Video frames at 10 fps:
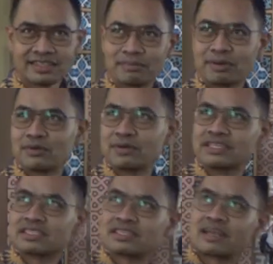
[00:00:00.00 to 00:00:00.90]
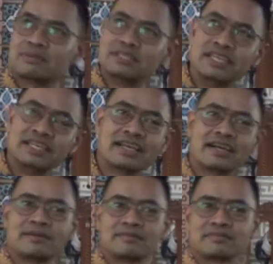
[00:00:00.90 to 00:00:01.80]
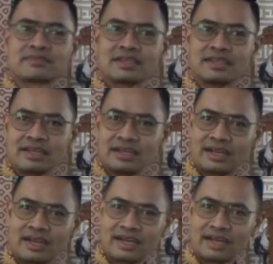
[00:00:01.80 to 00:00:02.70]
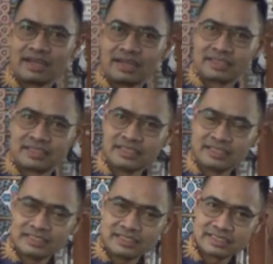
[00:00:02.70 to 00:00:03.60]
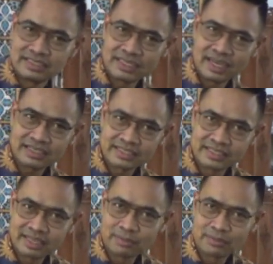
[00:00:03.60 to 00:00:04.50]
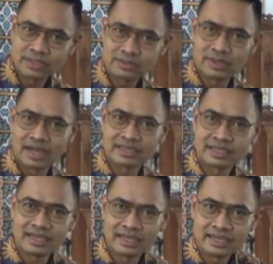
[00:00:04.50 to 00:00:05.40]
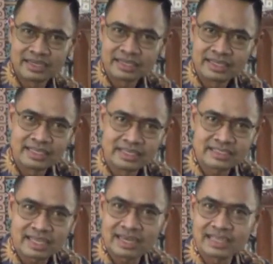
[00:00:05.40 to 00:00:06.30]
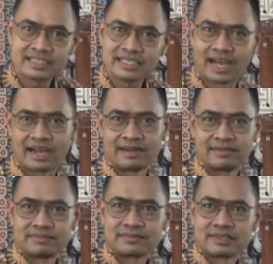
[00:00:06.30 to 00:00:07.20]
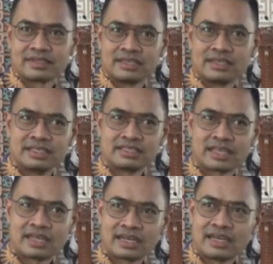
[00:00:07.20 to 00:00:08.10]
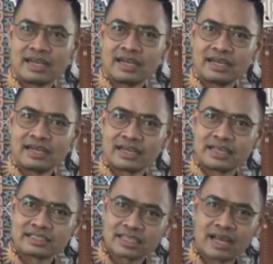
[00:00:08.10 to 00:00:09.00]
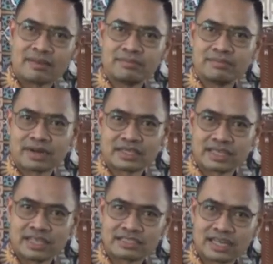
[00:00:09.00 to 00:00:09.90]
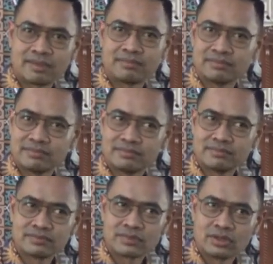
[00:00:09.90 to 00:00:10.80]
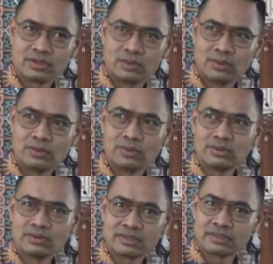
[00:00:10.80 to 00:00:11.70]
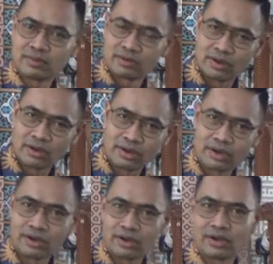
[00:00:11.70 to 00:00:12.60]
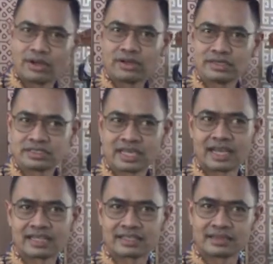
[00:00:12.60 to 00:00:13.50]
dipenuhi setiap dindingnya. Uh, di Siak Singapura juga ada Istana Siak, Istana Islam Raja Islam dulu uh, sangat